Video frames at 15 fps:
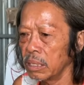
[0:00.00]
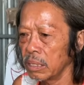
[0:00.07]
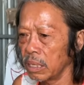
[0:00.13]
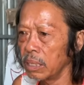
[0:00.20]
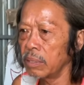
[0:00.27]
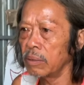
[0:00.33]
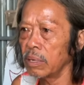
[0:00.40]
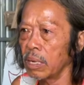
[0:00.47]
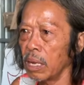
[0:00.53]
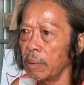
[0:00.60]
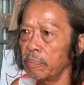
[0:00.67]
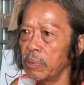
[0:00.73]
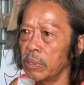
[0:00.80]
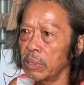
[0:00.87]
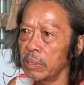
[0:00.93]
thấy tôi nghiệp
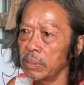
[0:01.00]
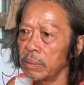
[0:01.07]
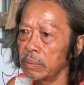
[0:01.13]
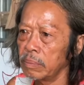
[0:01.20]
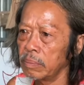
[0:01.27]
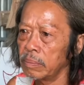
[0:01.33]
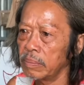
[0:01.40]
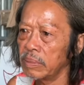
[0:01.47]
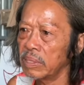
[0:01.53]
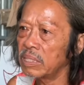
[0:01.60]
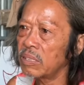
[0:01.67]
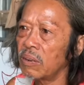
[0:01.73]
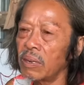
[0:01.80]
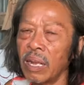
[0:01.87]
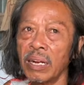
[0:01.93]
lắm
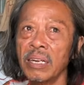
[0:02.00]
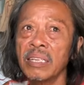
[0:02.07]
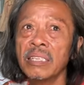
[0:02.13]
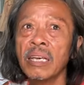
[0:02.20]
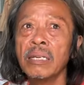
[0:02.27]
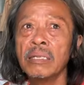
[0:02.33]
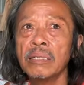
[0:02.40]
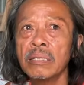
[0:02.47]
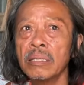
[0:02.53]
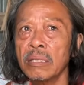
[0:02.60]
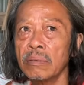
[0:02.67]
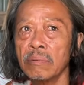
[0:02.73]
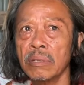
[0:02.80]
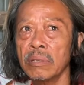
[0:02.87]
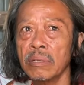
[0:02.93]
tối ngày đi xin
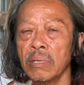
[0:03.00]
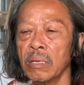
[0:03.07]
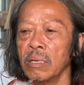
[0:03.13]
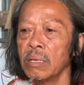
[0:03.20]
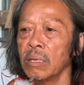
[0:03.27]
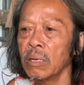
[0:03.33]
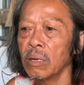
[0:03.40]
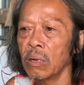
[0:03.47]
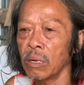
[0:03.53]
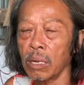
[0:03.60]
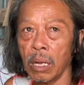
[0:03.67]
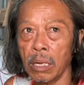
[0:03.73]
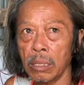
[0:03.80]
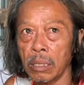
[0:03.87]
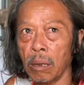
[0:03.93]
không
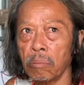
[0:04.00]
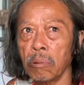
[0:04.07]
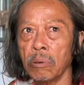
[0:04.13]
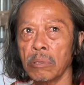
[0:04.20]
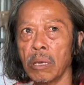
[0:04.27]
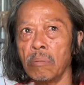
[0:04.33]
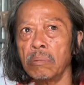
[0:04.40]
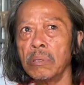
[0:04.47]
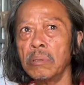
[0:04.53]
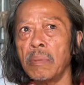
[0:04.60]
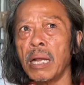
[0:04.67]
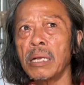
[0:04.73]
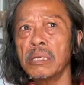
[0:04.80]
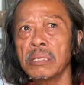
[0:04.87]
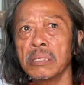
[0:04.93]
cỡ chồng còn sống
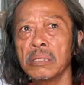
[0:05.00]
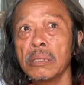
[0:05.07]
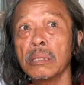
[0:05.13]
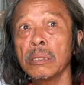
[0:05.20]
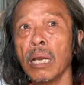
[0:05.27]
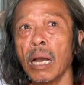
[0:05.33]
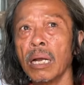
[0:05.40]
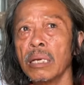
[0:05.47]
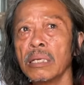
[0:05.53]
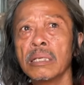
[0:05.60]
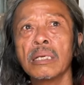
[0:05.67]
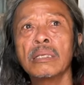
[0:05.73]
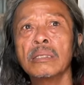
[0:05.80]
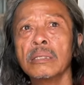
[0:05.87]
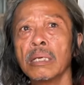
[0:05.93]
bắt vợ đi
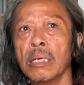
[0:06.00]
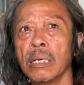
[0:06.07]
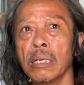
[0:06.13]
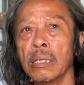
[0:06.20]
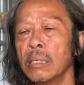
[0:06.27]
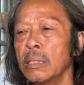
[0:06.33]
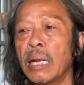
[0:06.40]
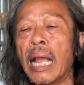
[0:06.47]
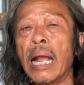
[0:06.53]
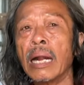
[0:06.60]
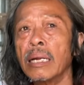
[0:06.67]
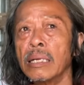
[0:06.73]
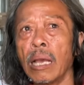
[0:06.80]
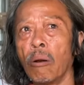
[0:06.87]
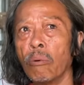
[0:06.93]
xin giờ nó
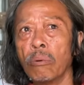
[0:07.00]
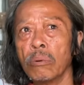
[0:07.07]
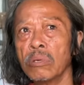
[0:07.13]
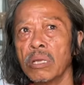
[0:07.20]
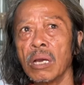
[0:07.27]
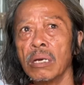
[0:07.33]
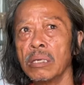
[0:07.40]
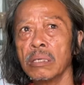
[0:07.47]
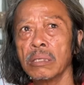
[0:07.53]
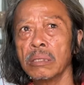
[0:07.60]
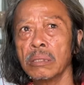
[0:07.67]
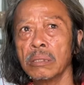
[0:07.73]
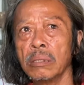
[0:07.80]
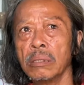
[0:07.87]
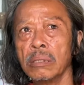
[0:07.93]
ăn nó nhậu nó chơi
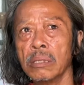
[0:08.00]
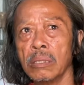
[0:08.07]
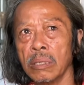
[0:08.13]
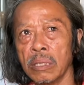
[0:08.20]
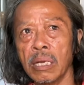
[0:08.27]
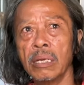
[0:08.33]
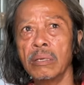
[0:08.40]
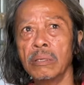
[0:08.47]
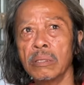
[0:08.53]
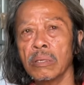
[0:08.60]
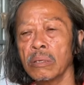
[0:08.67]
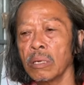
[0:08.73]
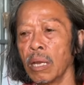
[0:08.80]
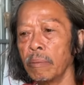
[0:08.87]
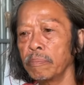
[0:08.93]
tôi thấy ừ. nó
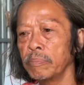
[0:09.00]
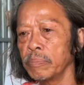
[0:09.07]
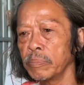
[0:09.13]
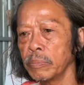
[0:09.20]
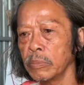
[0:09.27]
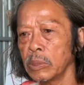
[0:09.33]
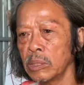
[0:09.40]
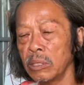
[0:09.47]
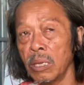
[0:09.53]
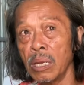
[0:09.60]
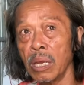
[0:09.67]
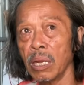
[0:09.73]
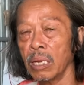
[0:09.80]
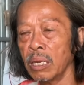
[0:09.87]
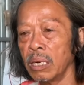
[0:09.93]
tội nghiệp nó
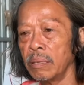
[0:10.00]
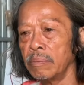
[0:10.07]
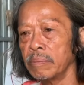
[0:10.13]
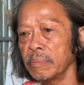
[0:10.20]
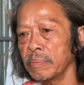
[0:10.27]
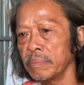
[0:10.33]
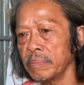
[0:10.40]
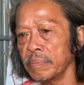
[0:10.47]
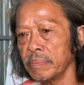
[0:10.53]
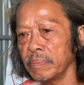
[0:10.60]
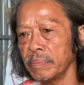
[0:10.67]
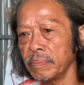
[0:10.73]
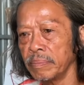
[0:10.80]
hiền lắm dạ